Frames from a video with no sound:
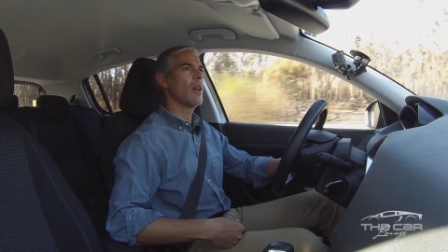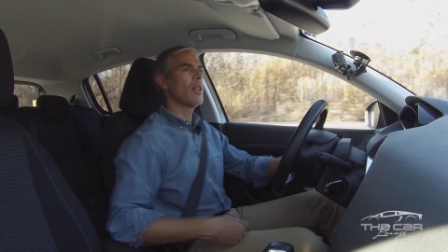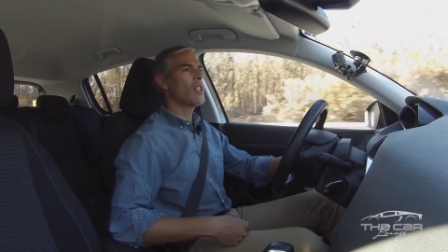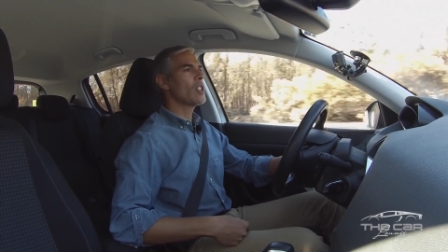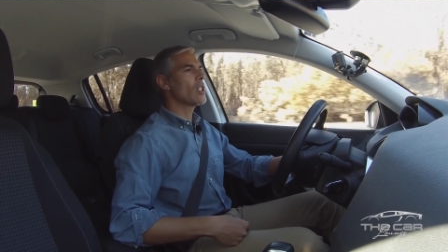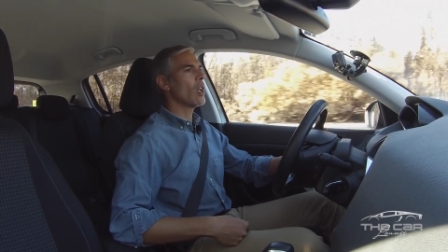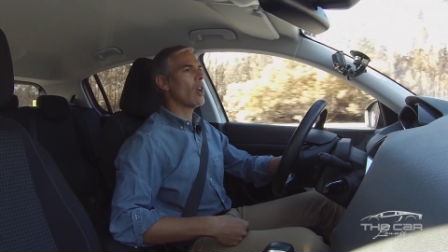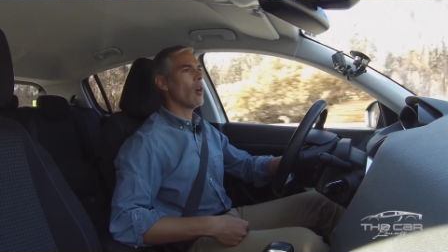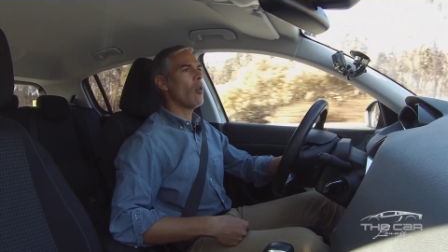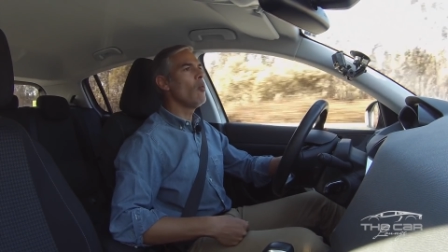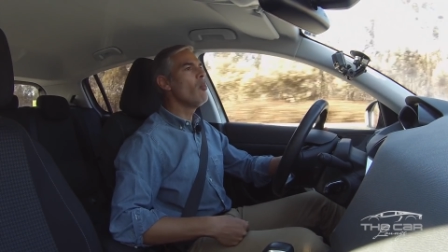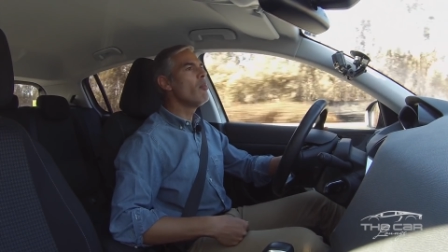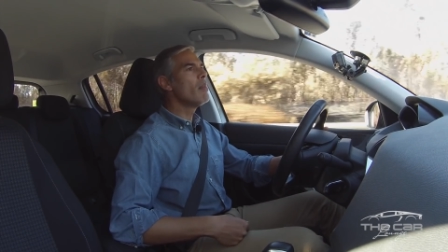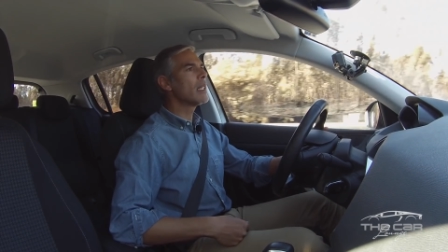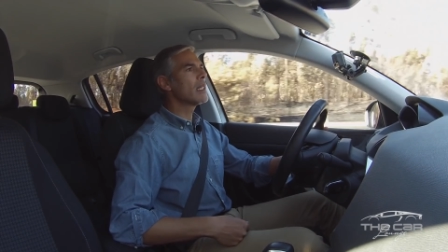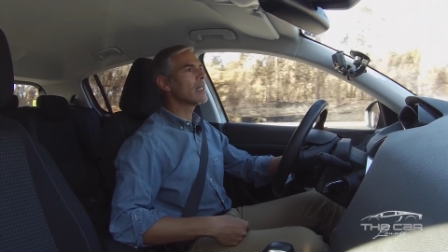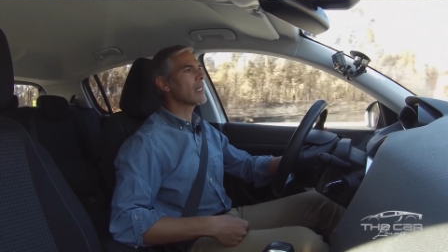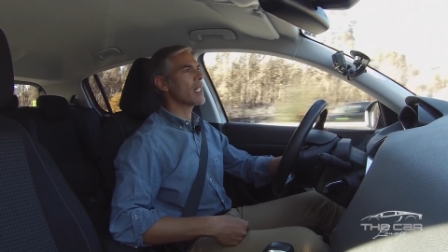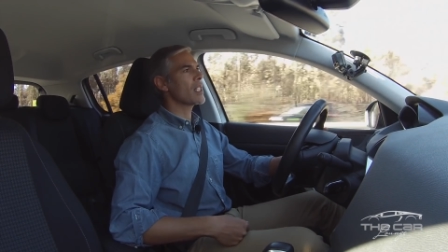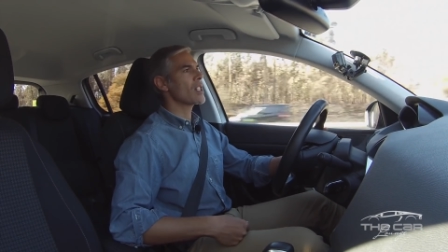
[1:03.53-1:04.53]
Isto é
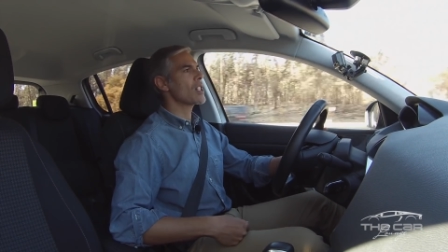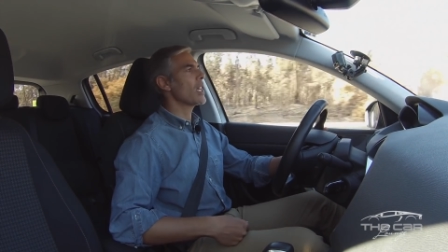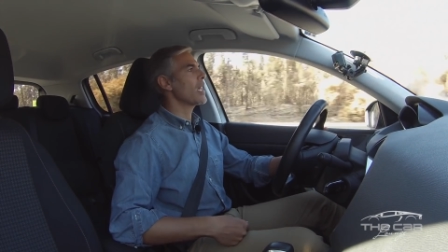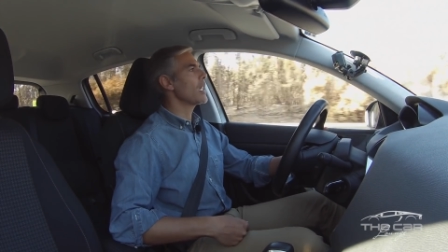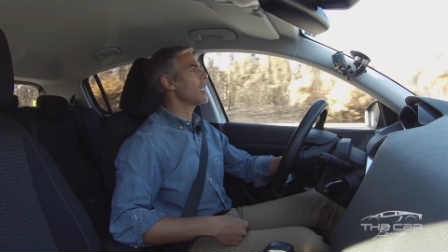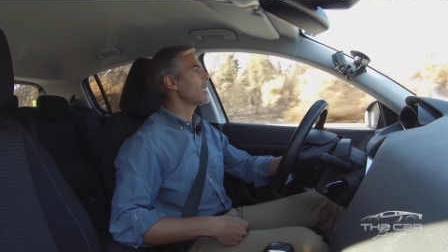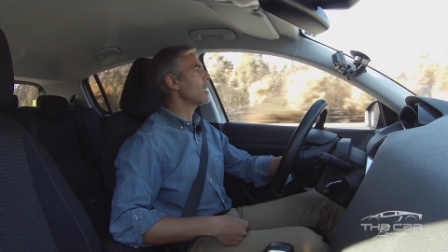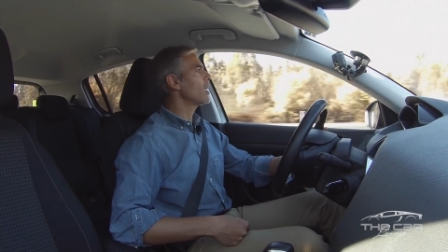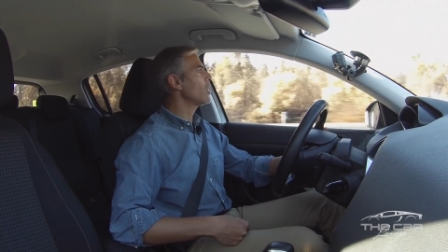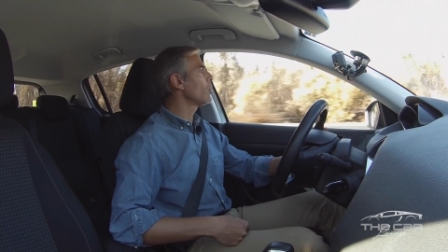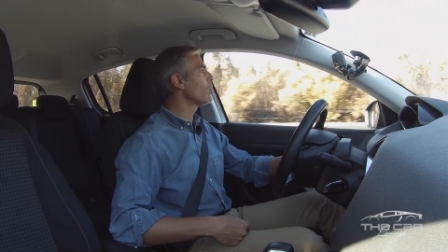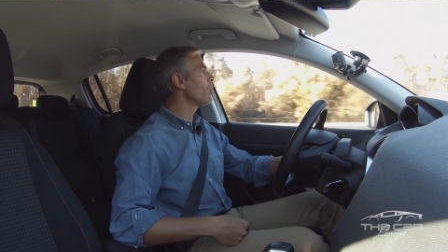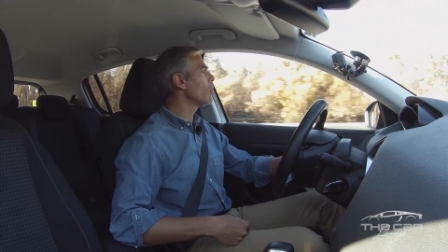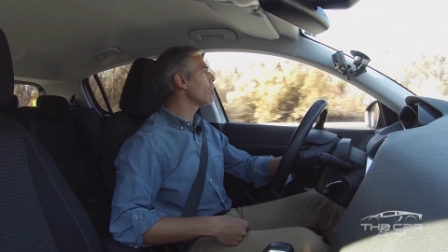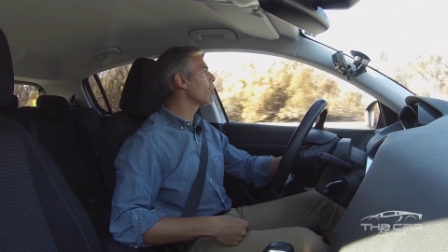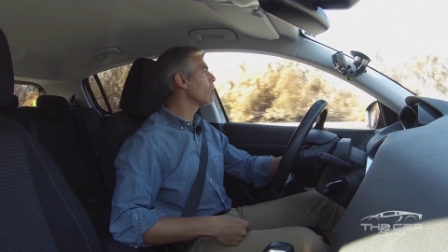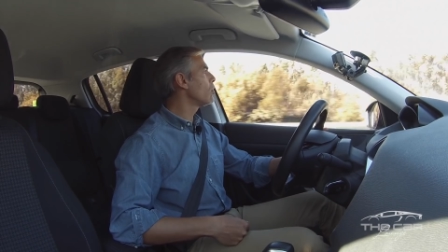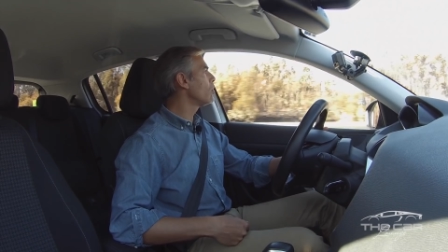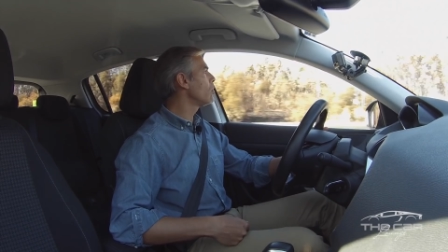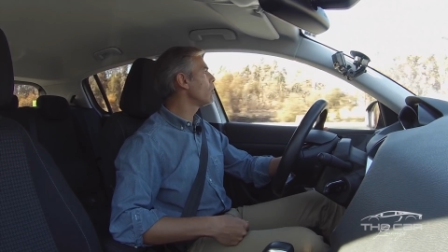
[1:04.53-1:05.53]
uma tragédia. eu,
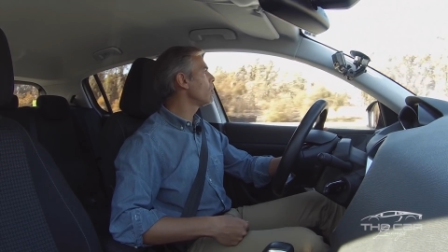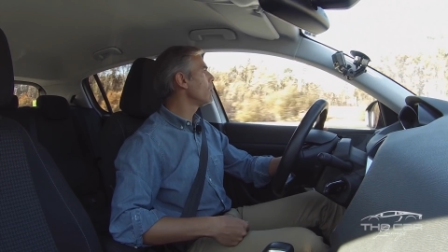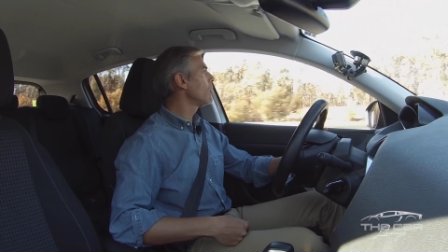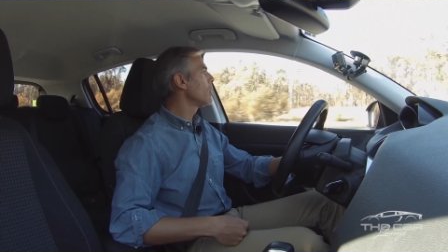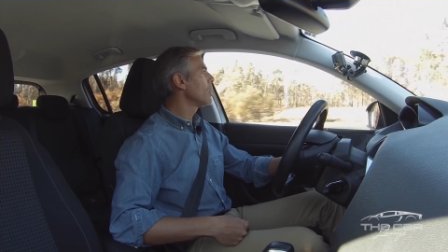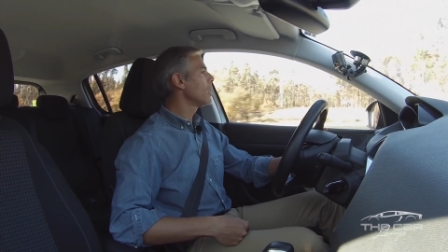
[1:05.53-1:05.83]
eu